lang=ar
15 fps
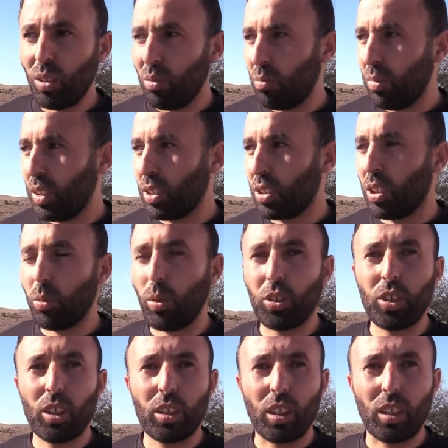من
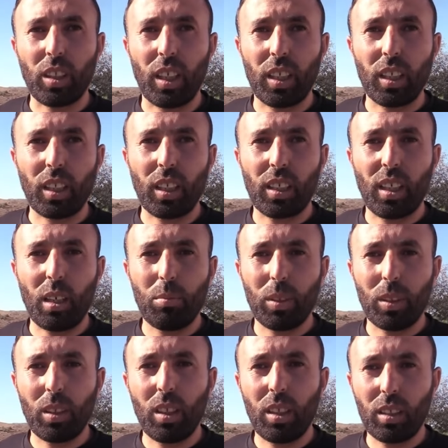ازدواجية الطريق
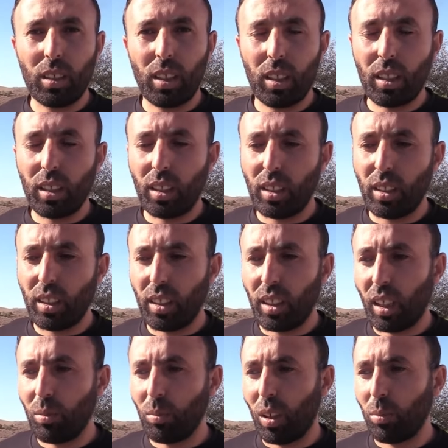الرابط آه، طريق
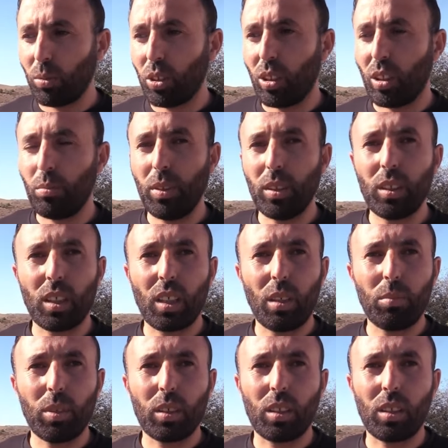رقم 45
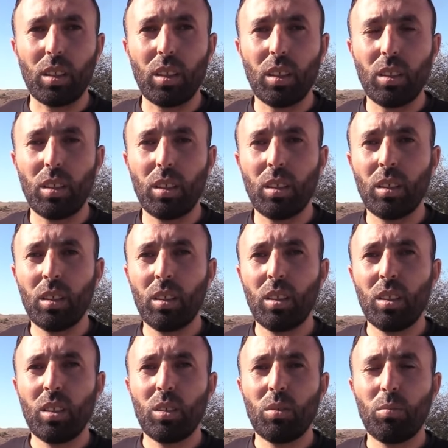الرابط
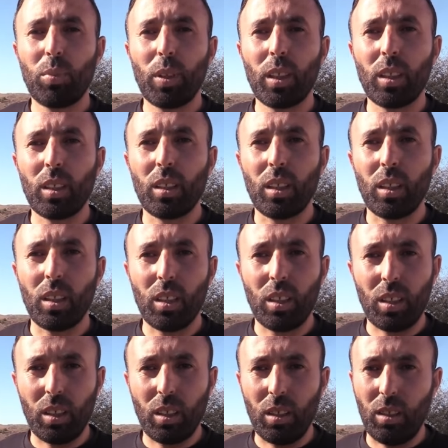بين
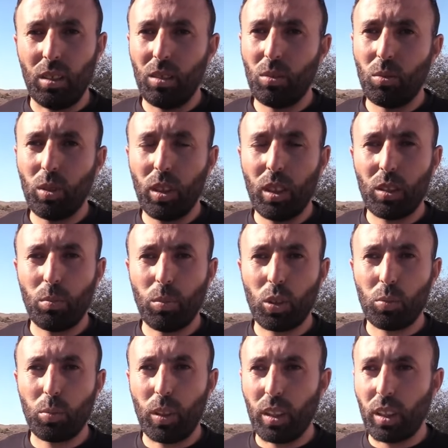ولاية برج
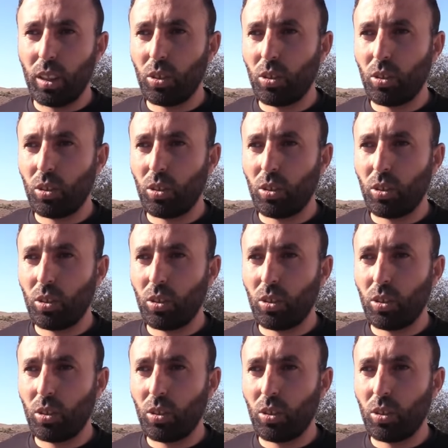بعريج